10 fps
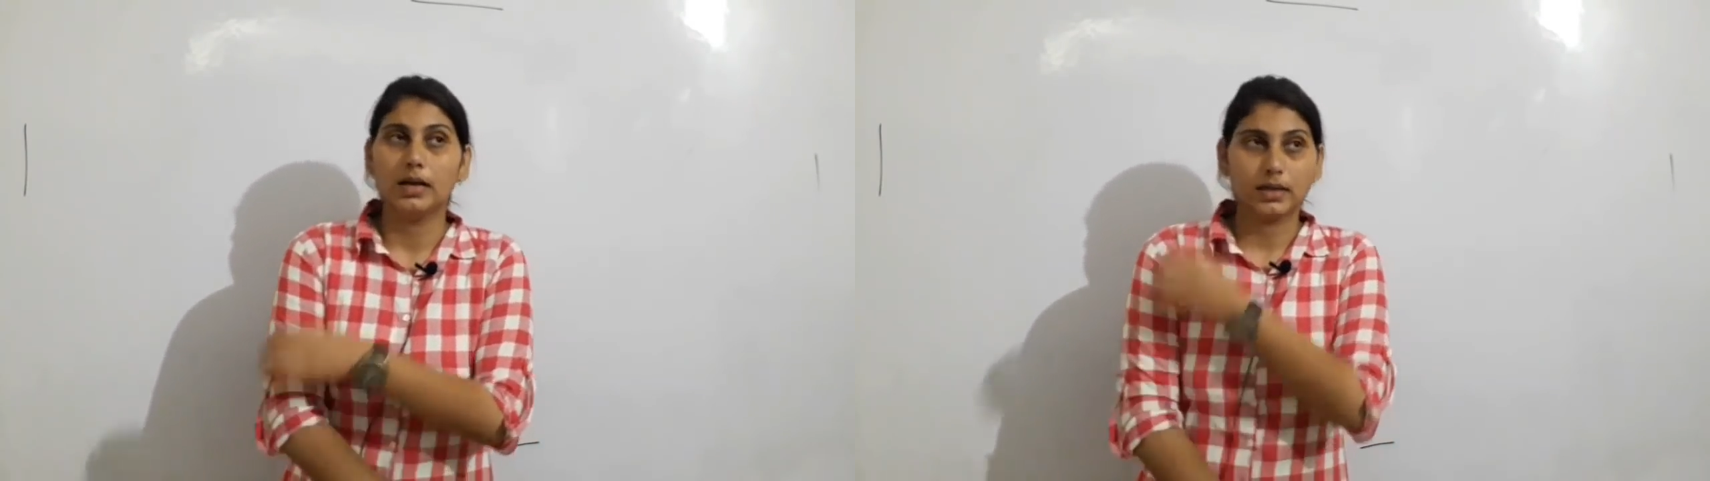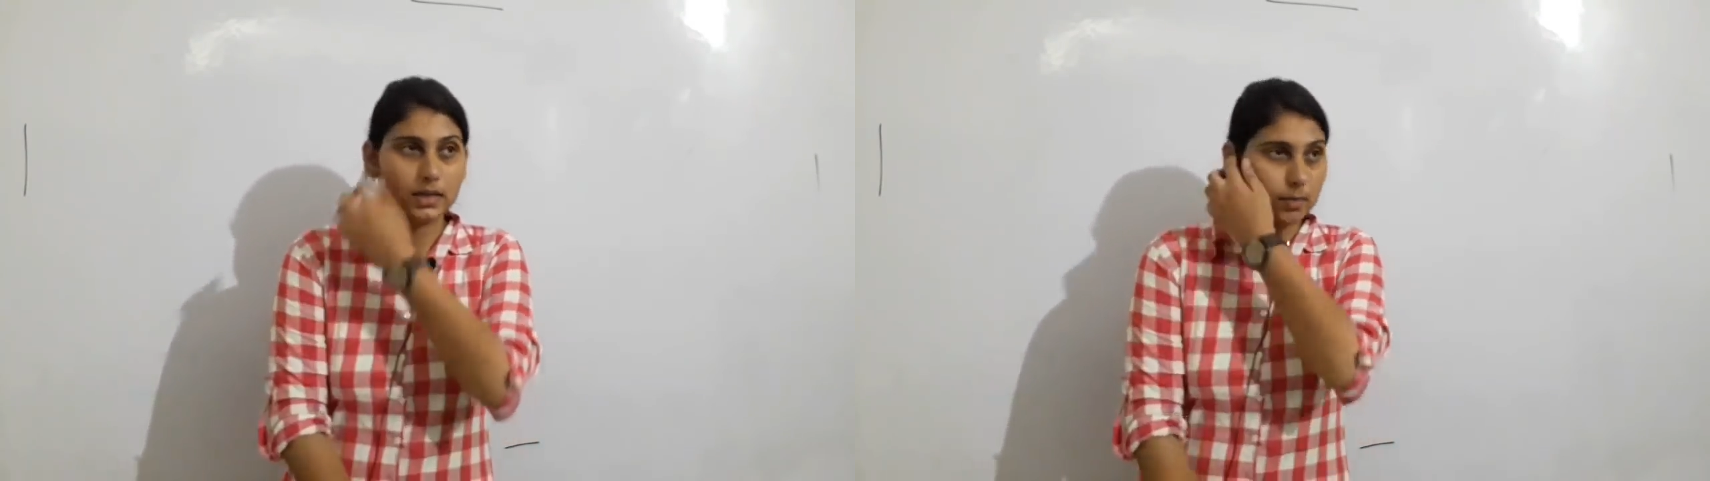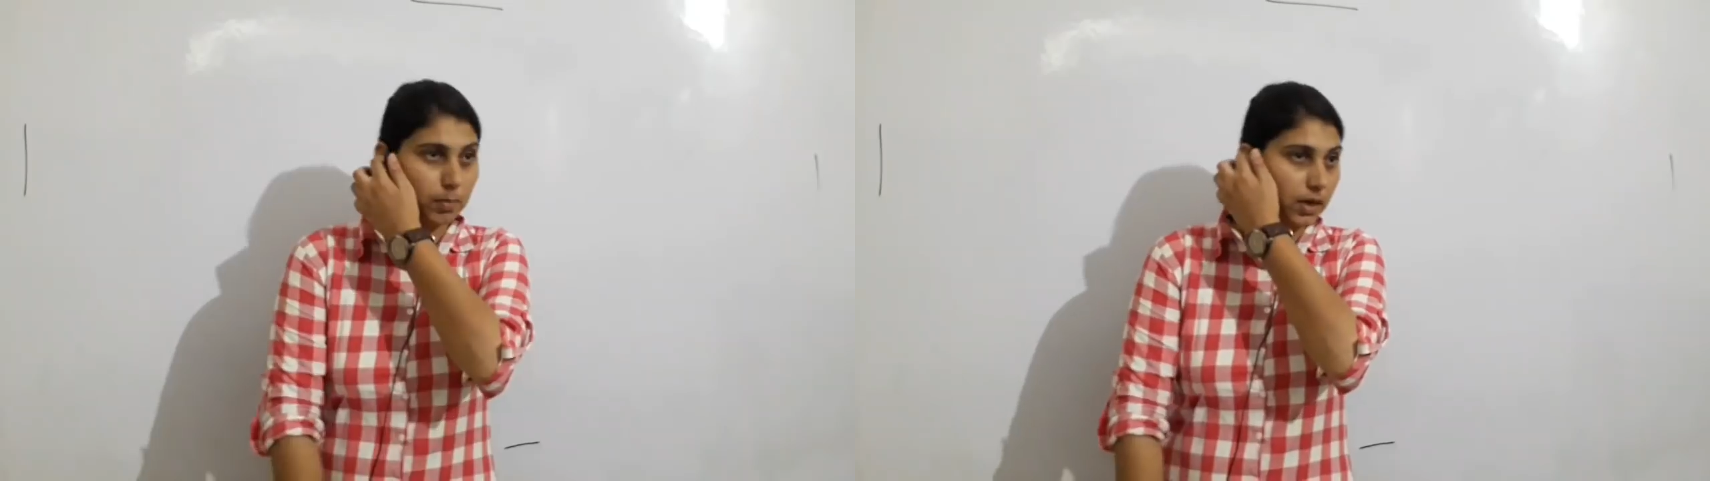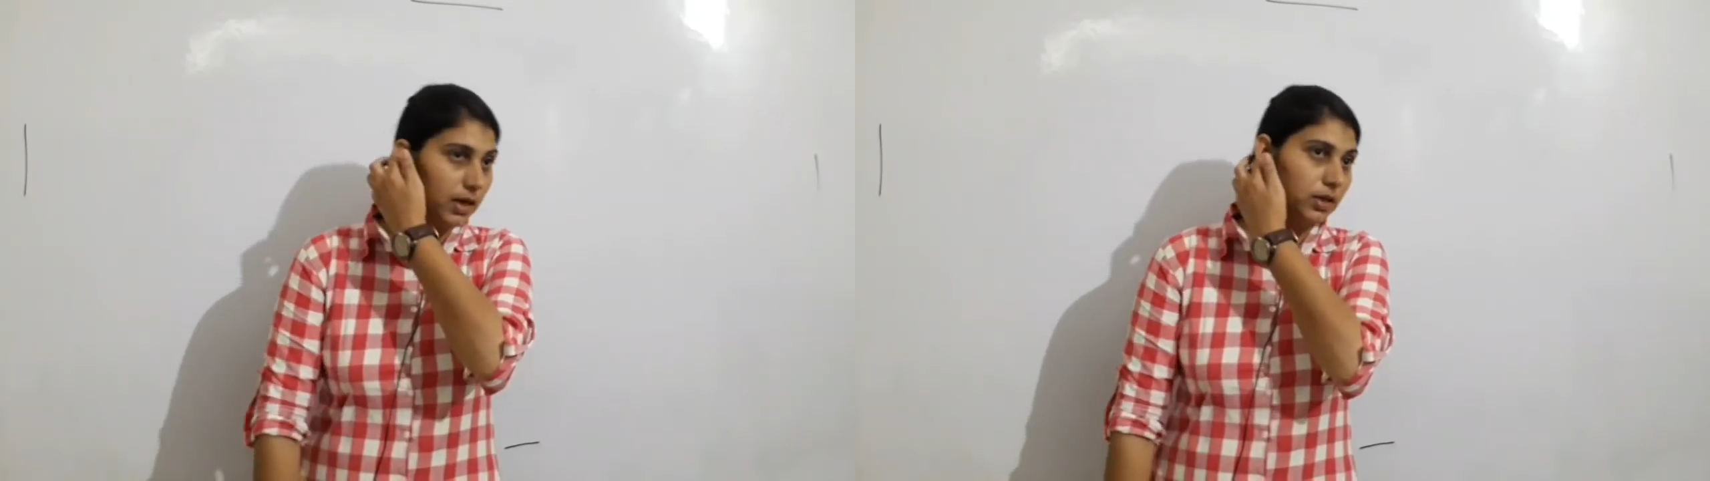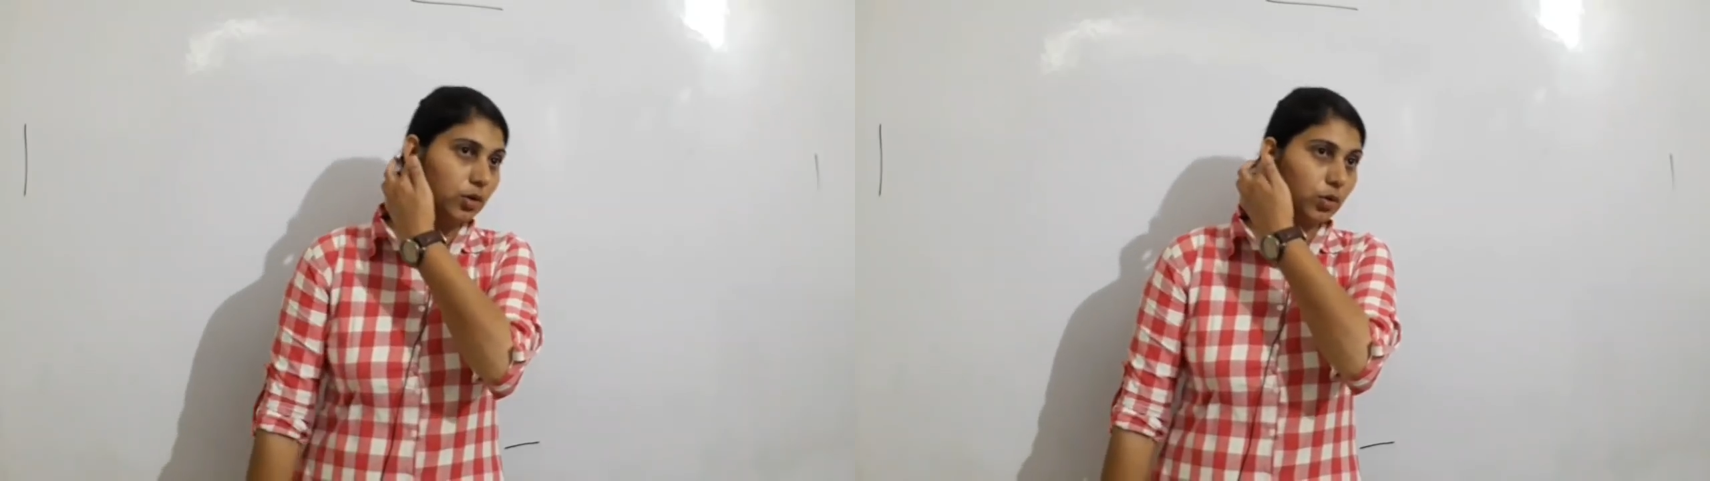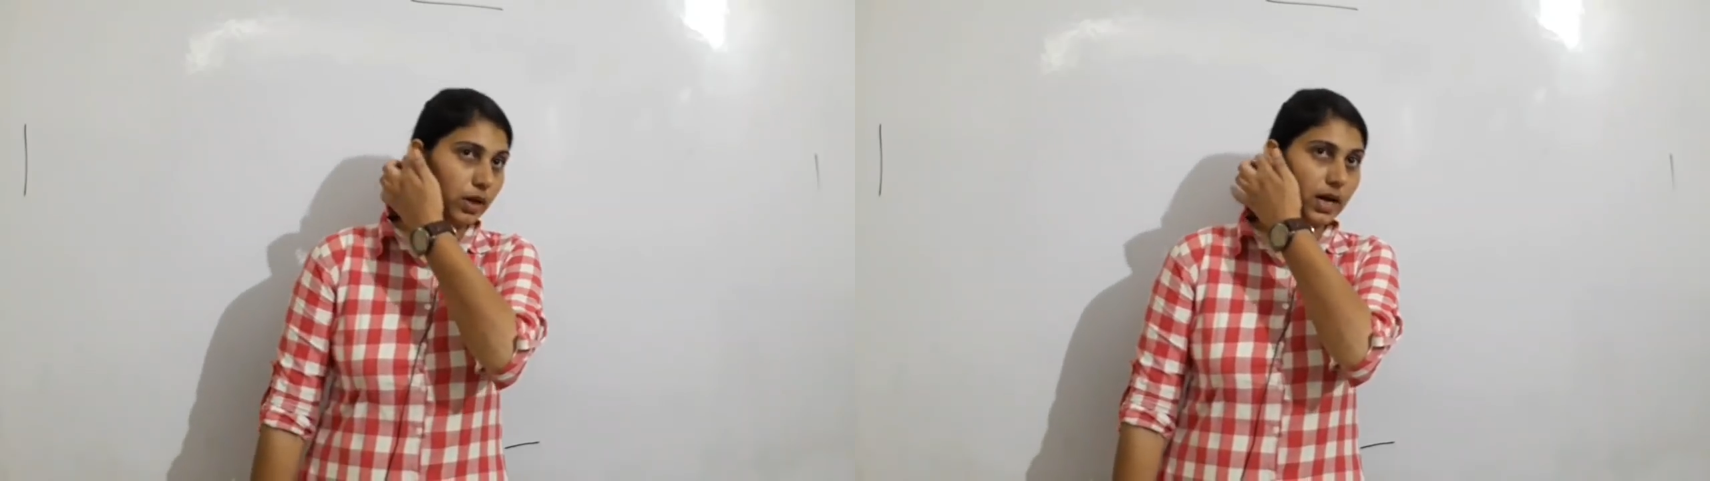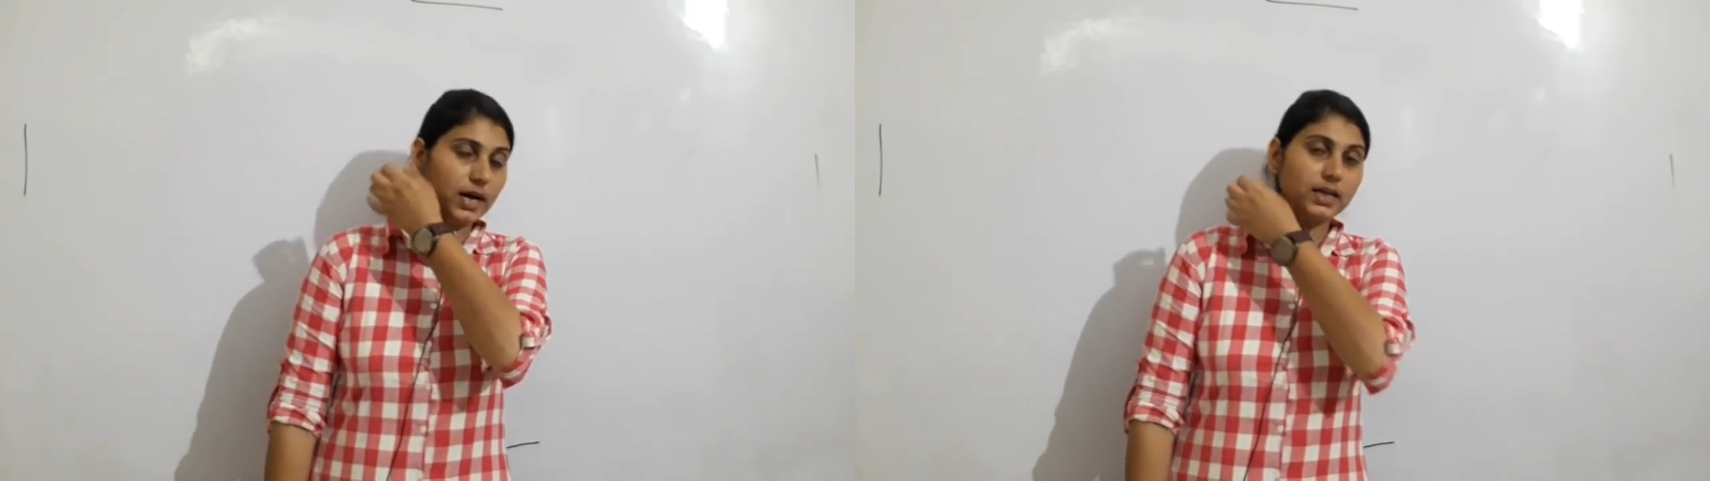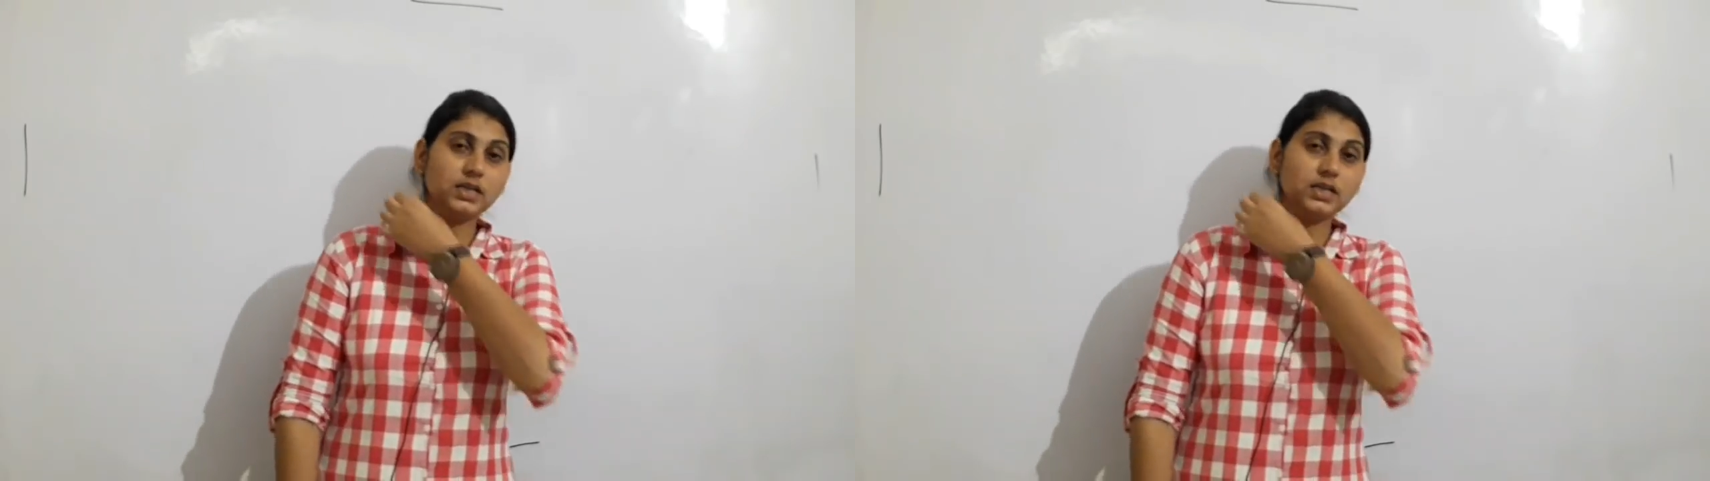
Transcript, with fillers: ठीक है ब्लड हो गया